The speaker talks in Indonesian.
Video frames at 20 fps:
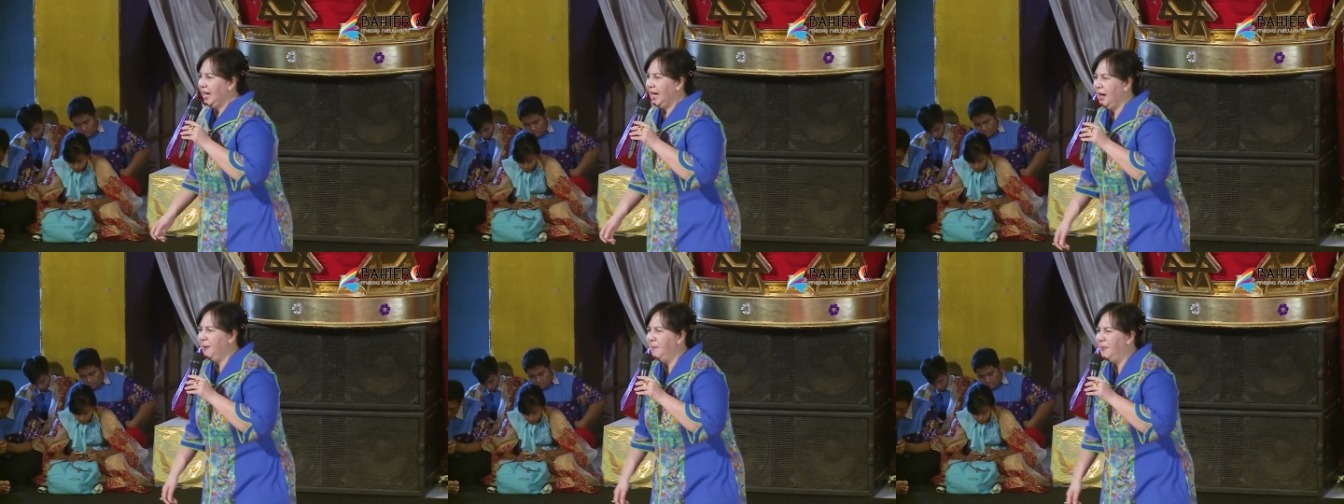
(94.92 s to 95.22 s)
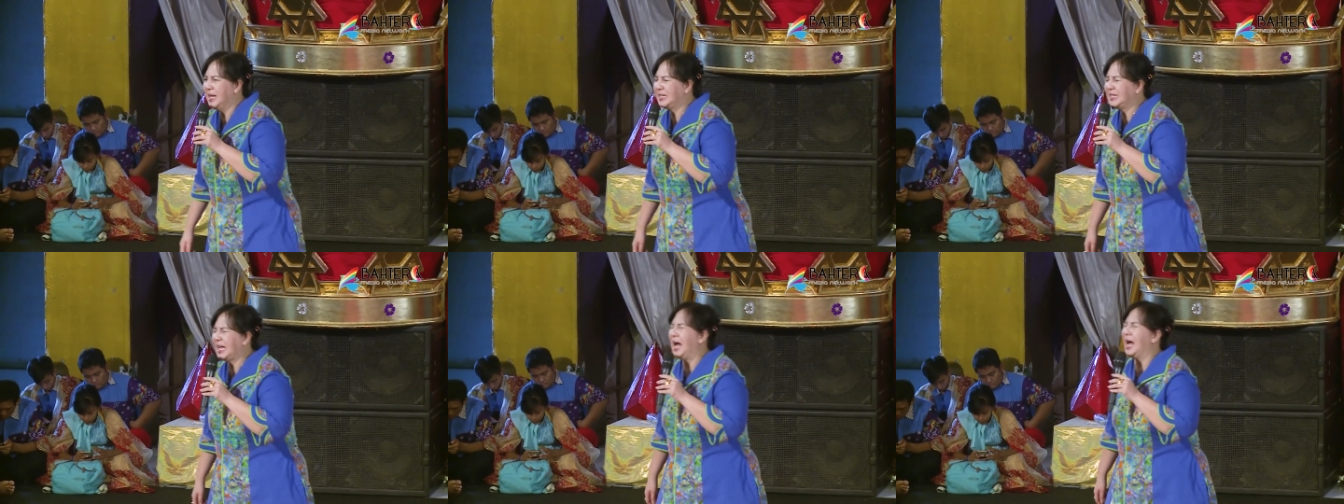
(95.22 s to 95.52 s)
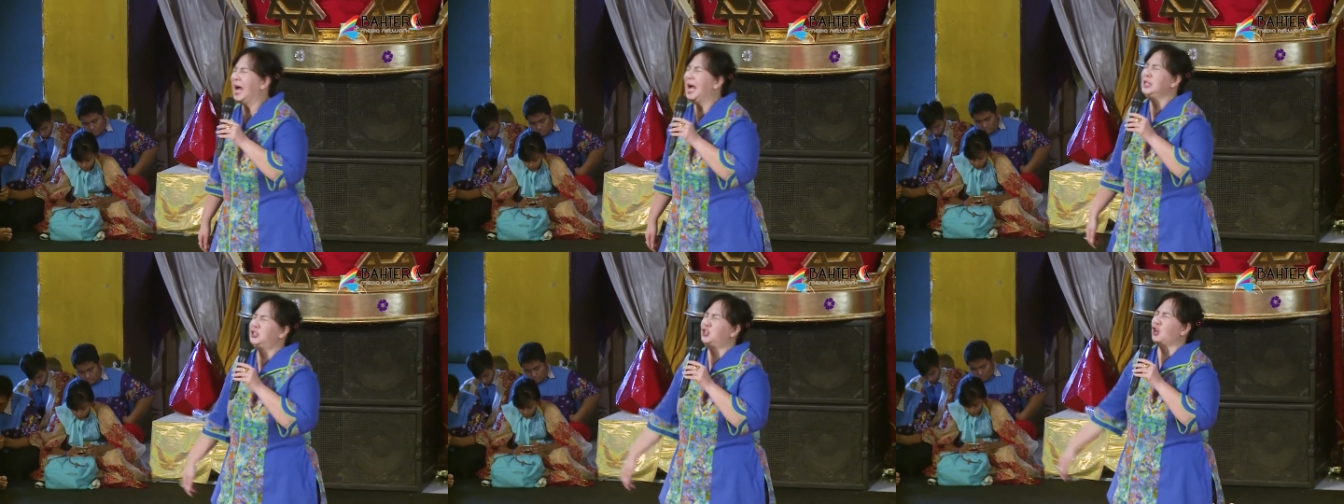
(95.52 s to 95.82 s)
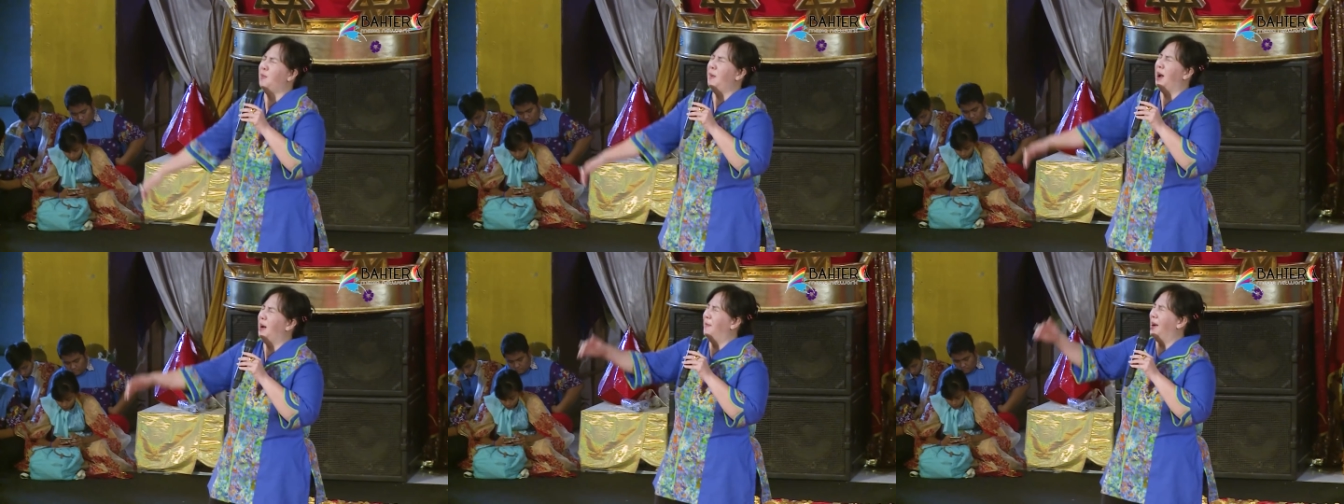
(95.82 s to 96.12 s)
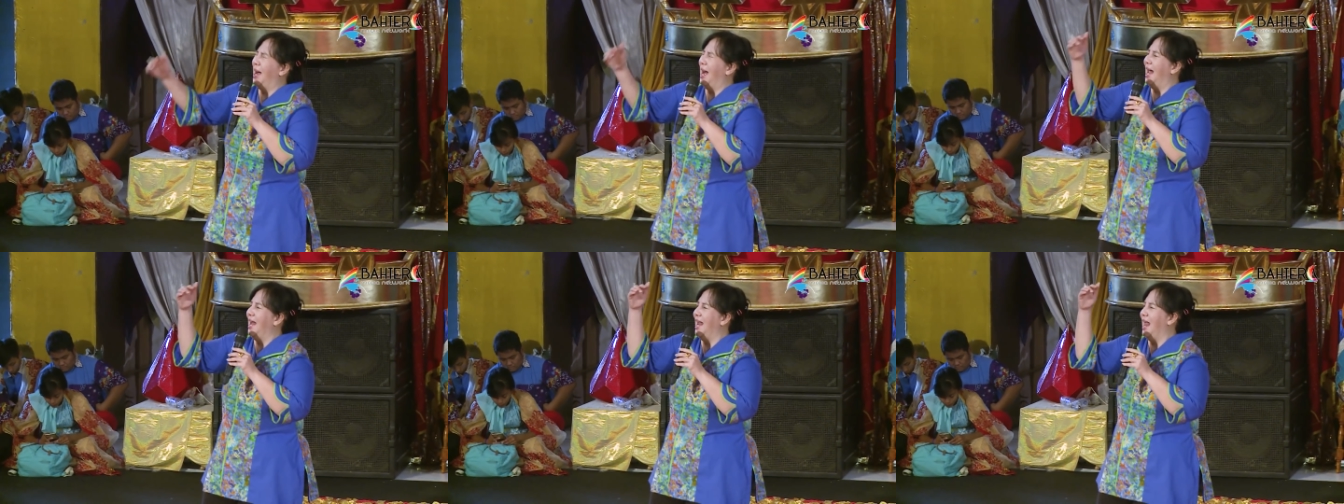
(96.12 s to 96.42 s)
Iblis akan coba
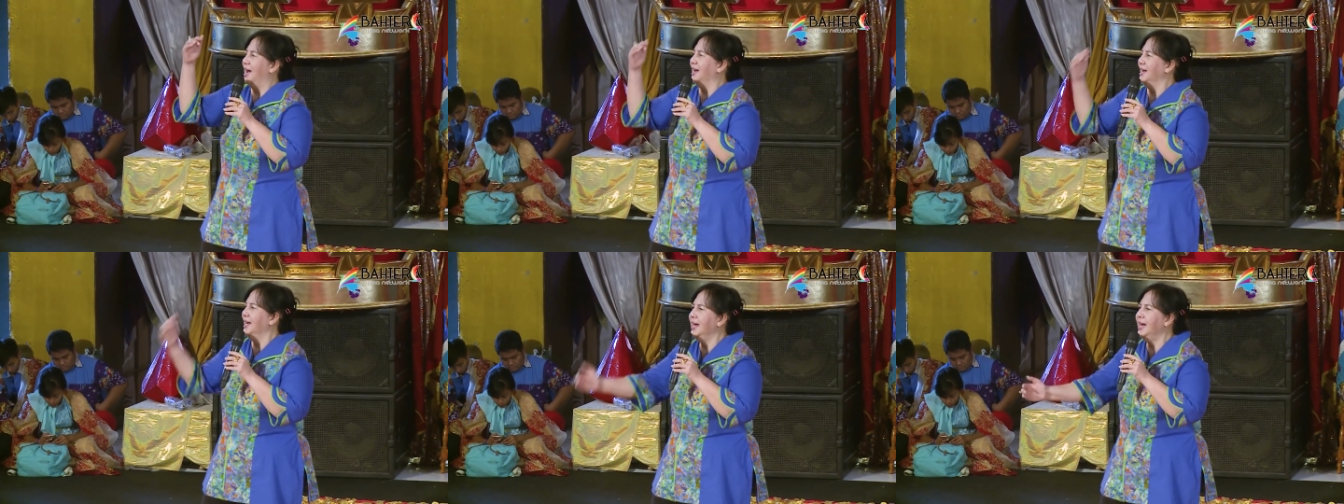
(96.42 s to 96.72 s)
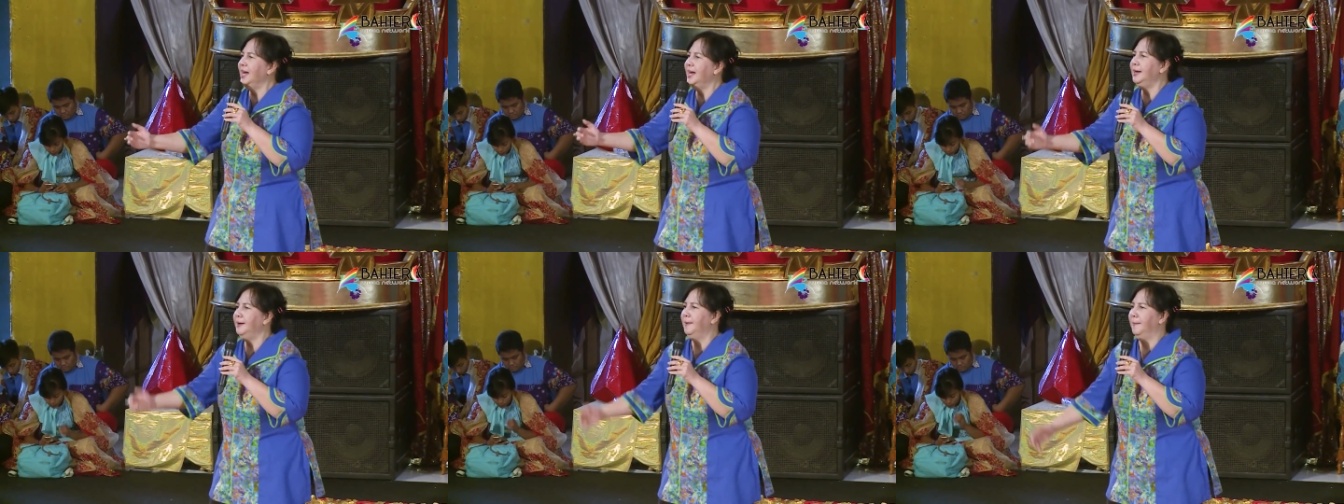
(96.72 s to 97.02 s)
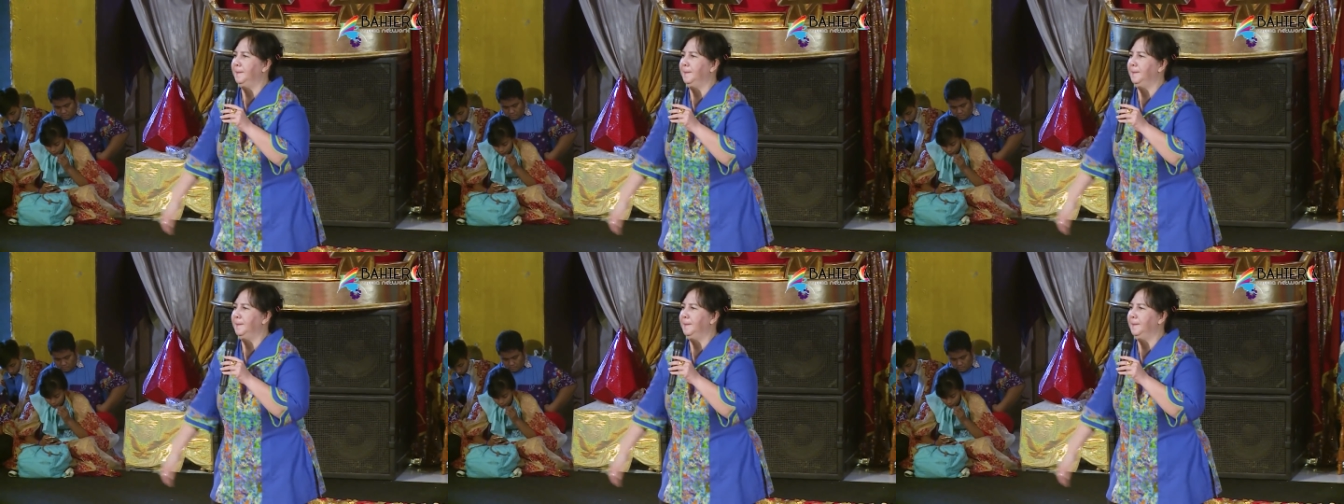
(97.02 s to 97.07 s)
menghalangi.